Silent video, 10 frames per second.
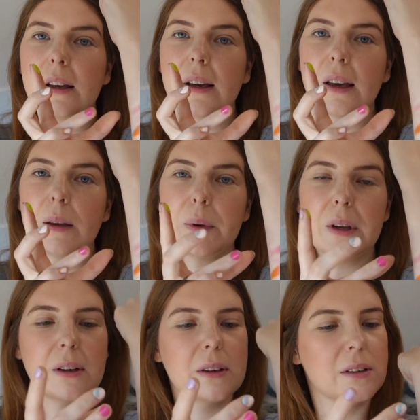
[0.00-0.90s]

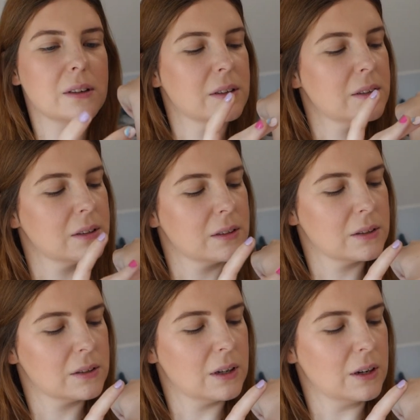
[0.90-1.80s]
cremigeren.
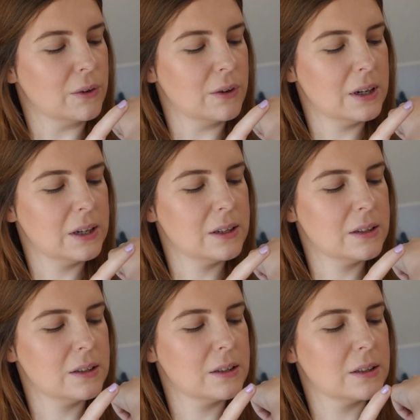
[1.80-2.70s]
Dann noch
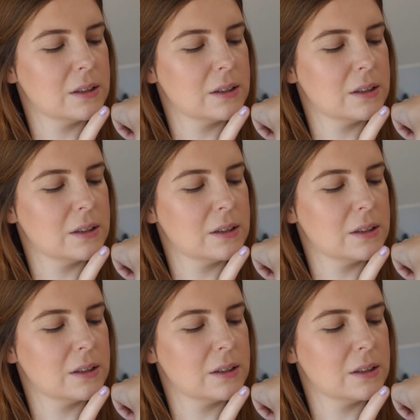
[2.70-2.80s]
einer.